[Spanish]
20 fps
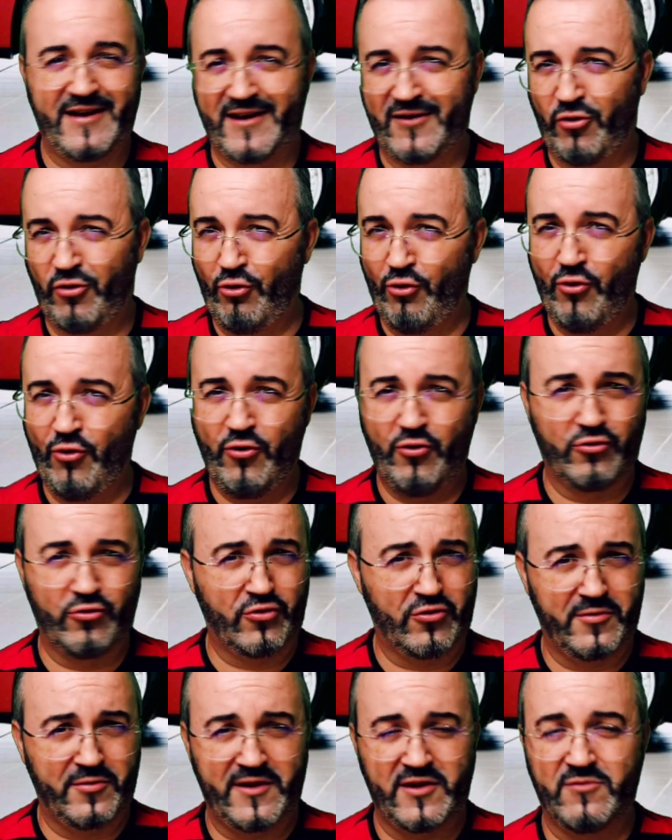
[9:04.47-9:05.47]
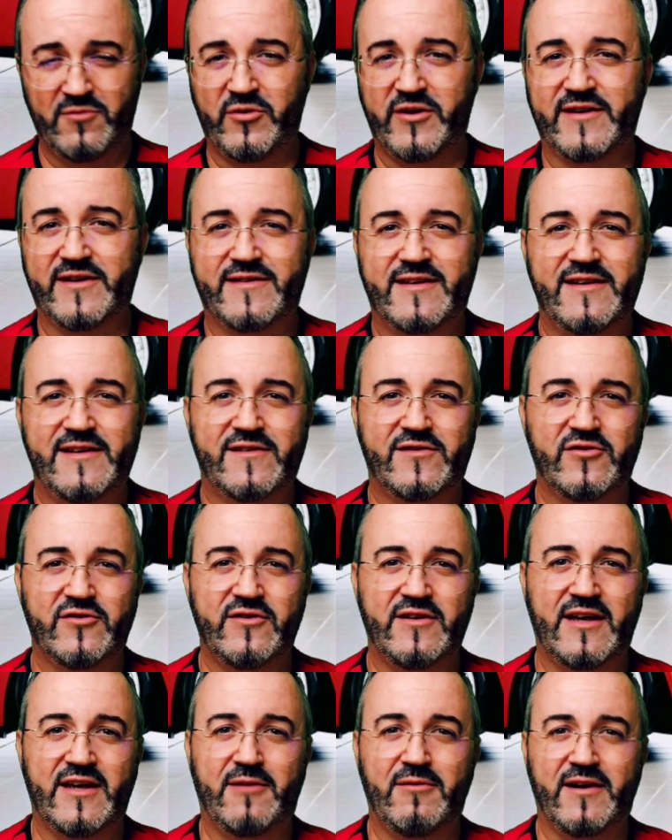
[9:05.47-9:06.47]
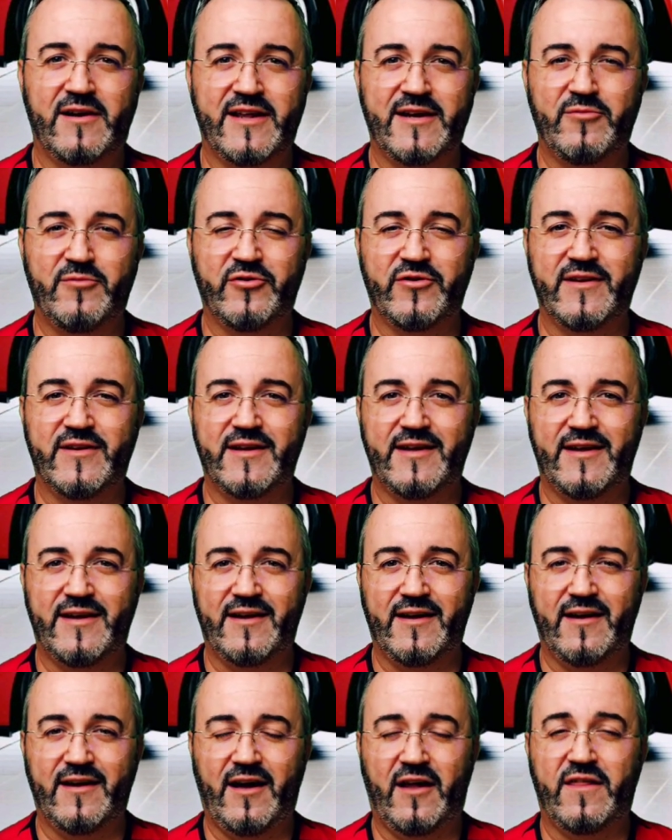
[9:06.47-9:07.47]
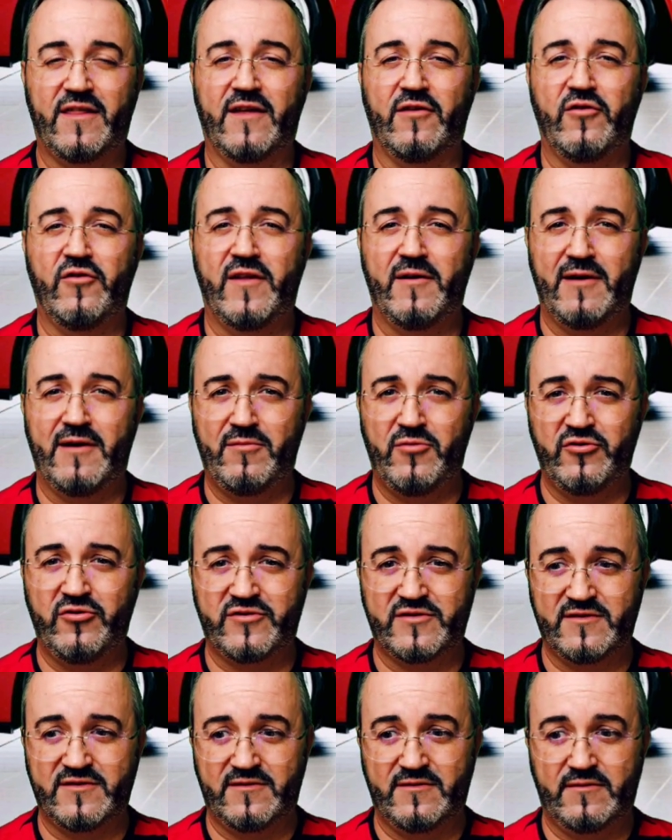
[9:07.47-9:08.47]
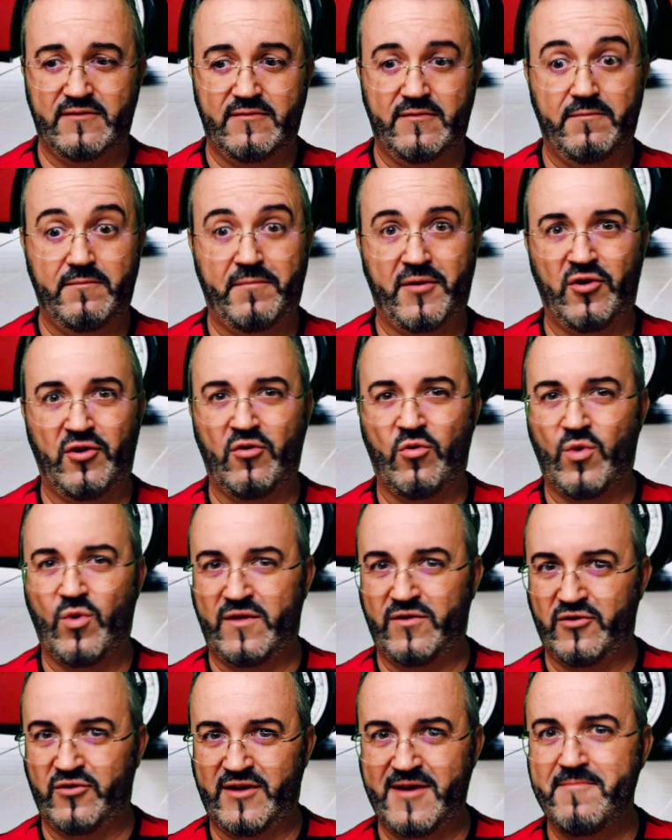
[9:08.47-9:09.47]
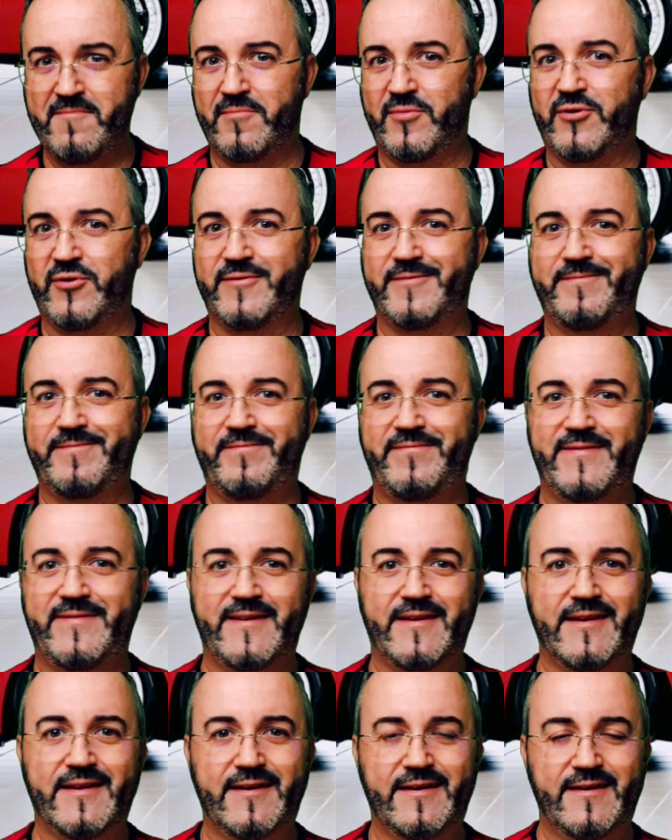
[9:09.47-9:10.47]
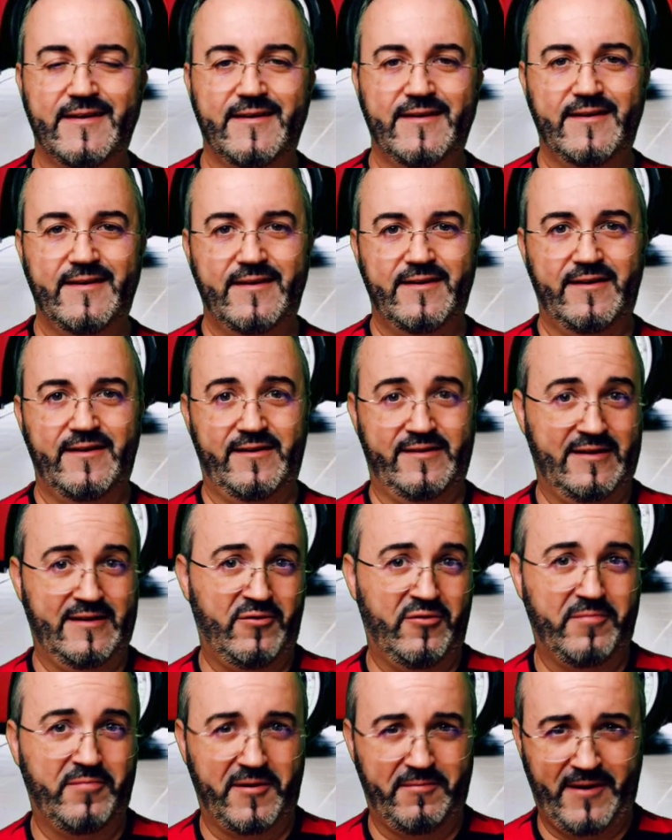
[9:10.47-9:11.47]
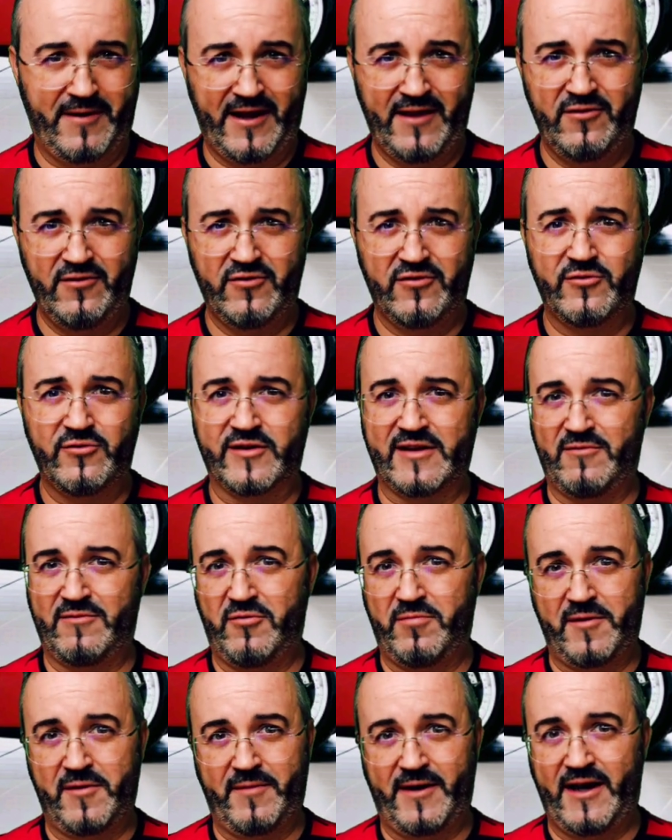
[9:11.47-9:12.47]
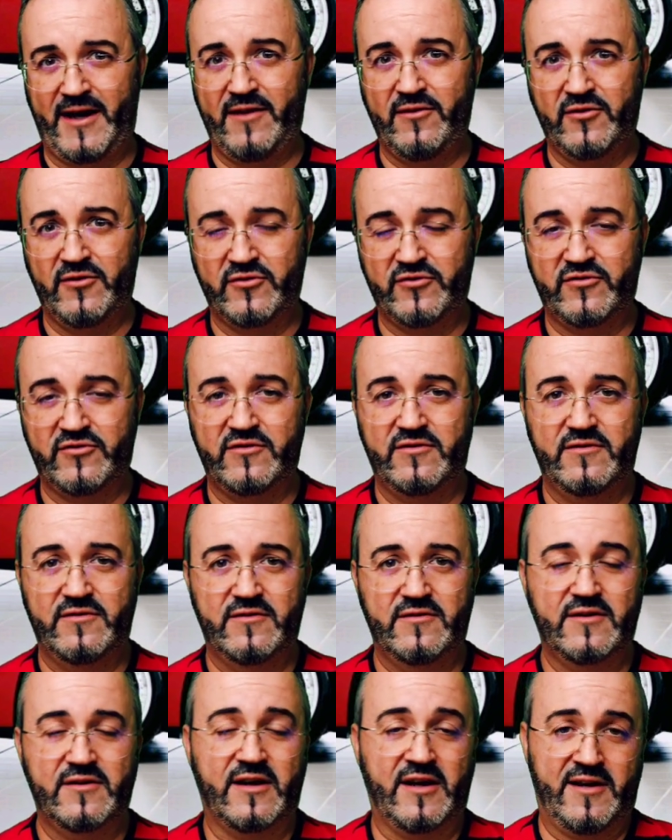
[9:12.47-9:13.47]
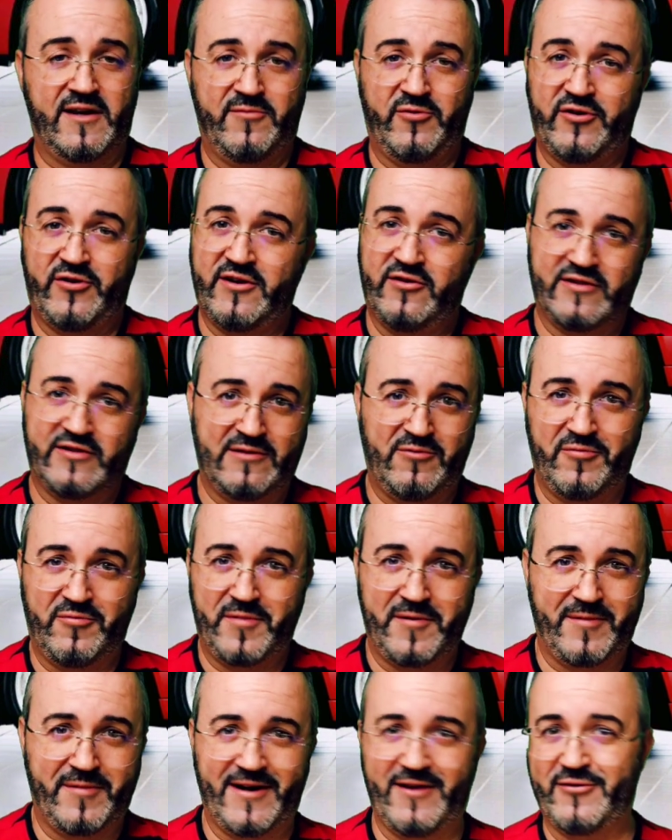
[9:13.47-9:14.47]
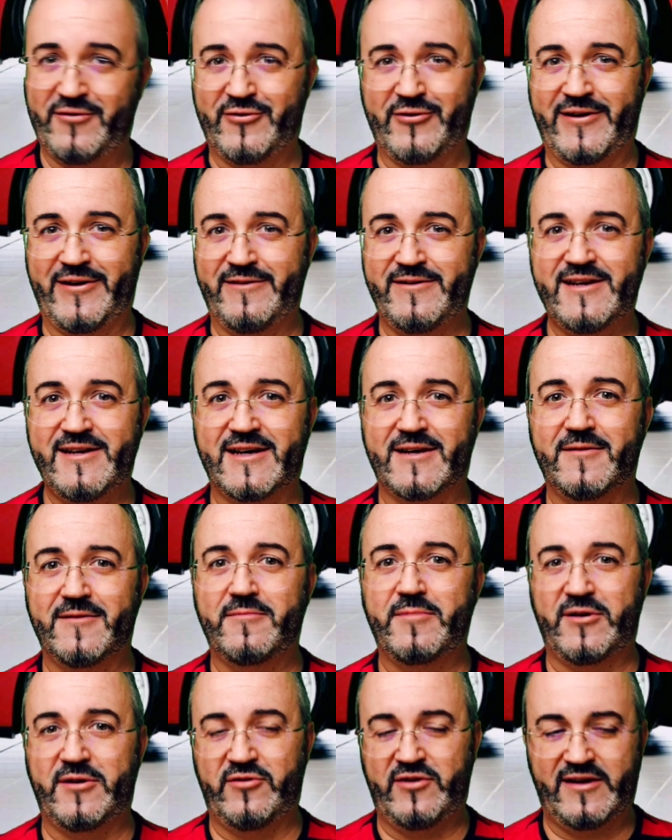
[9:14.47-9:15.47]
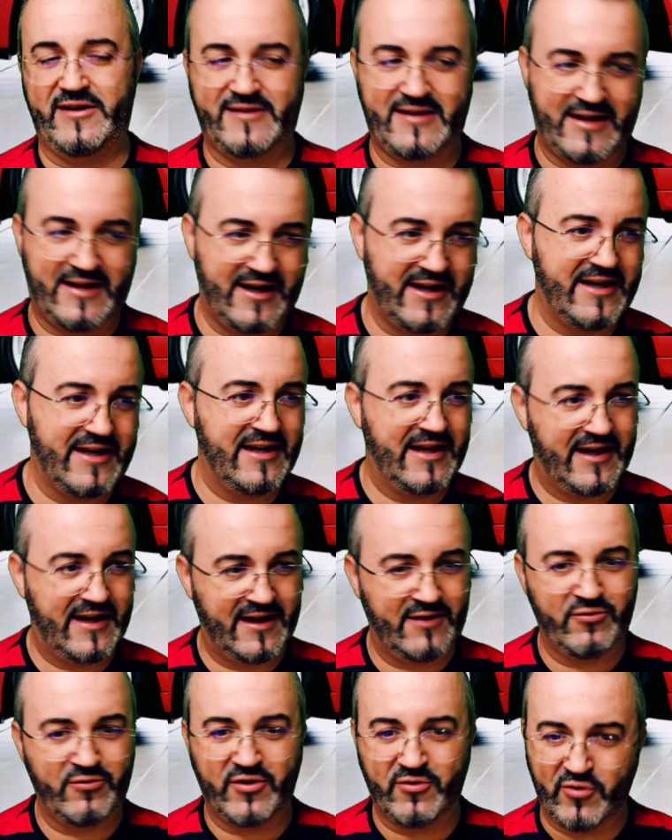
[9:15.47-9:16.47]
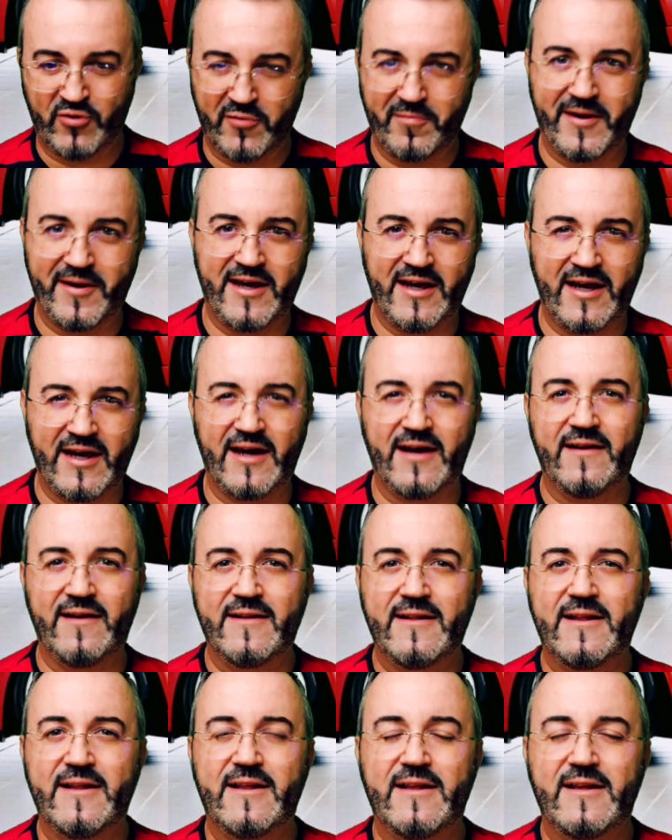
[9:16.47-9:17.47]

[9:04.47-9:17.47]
tener otro vídeo muy extenso y hablaríamos de hacia dónde vamos, pero en cuánto tiempo. ¿Estamos preparados? ¿No estamos preparados? Creemos que no estamos preparados todavía, pero ya está ahí la Unión Europea,